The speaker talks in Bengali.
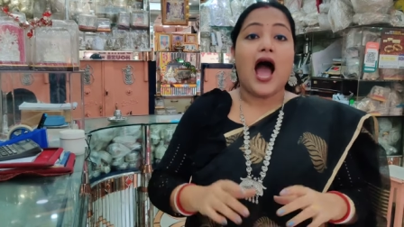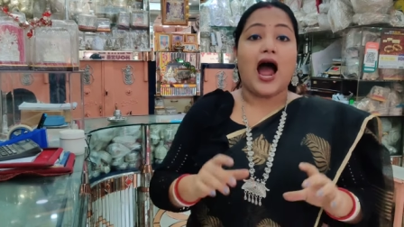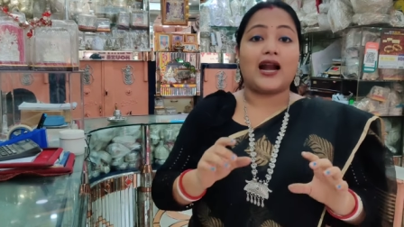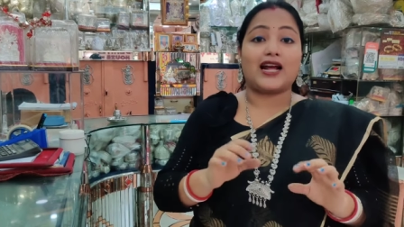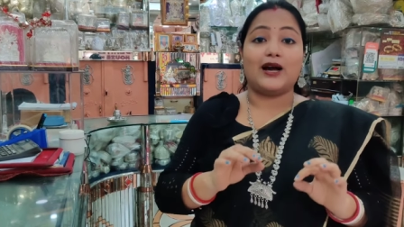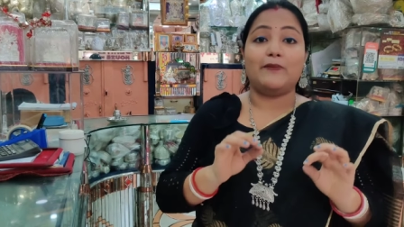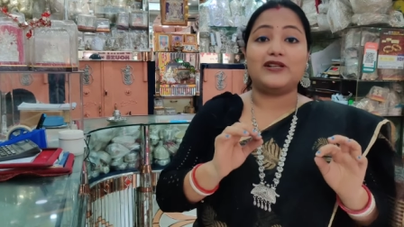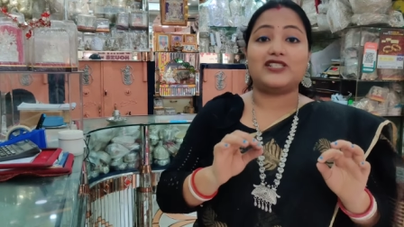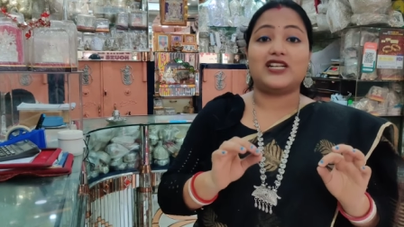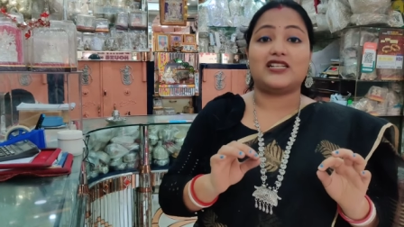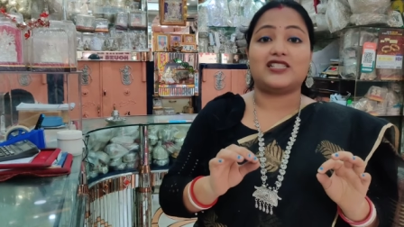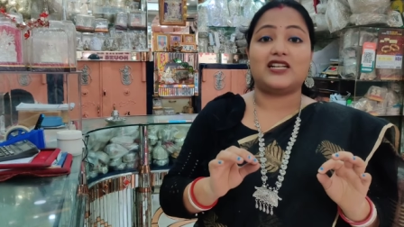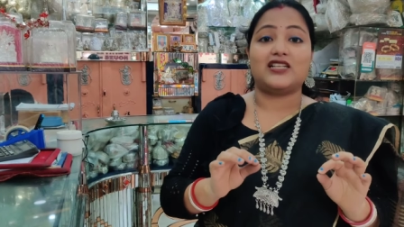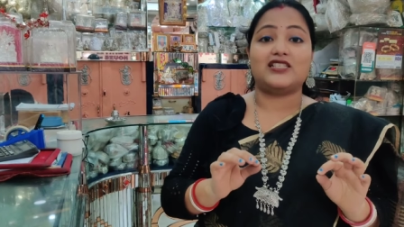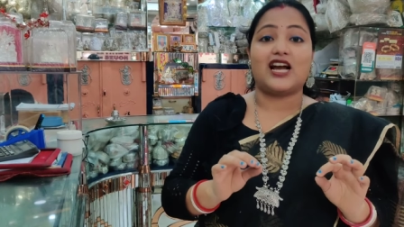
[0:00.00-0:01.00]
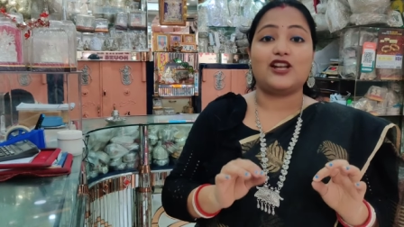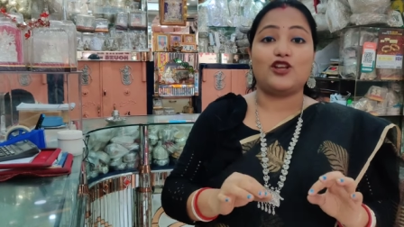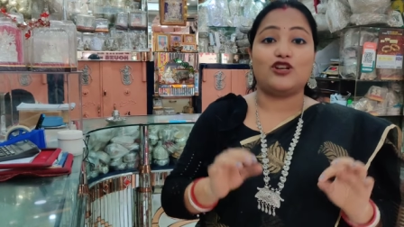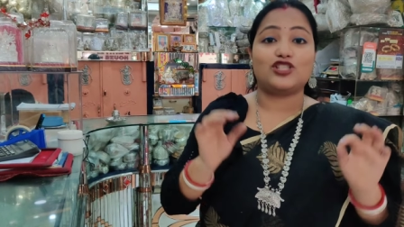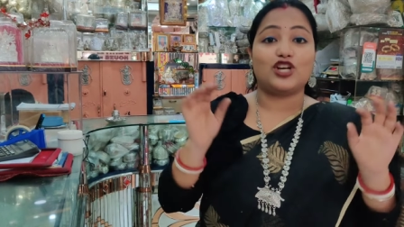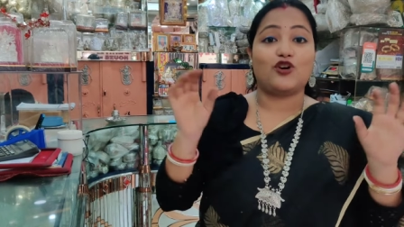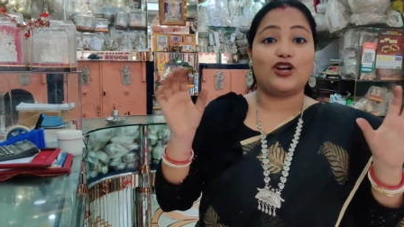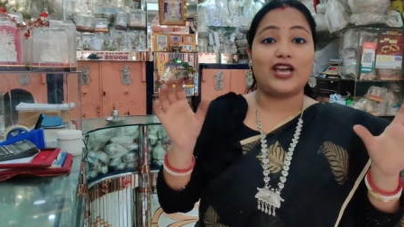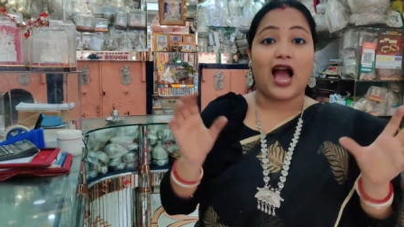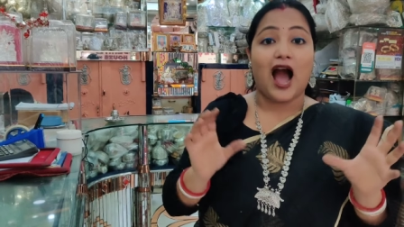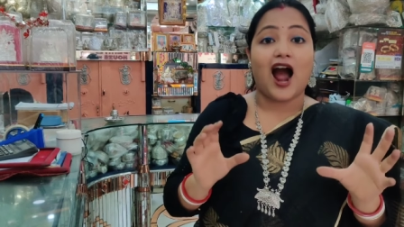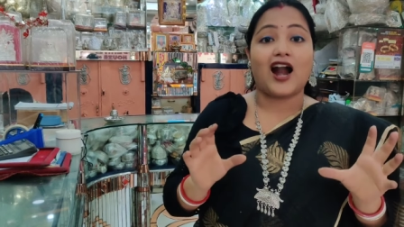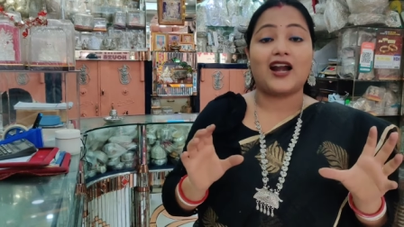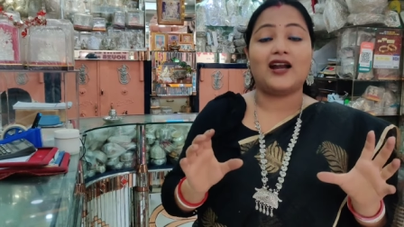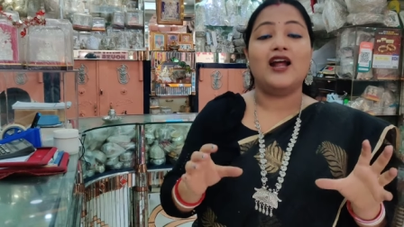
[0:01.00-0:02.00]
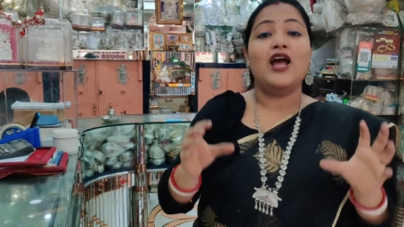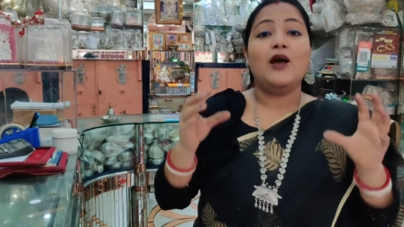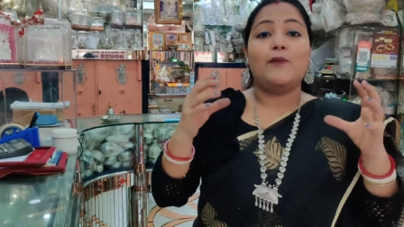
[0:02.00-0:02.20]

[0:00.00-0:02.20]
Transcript: আর কমেন্ট সেকশনে জানিও যে ওই হার